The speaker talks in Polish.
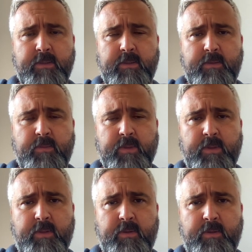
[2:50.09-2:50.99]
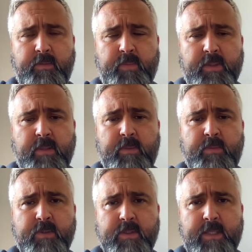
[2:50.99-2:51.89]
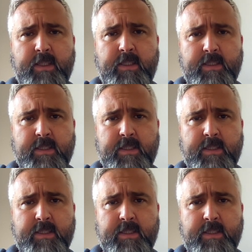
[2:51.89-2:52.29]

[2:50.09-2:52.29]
bo to y, potem im zostanie na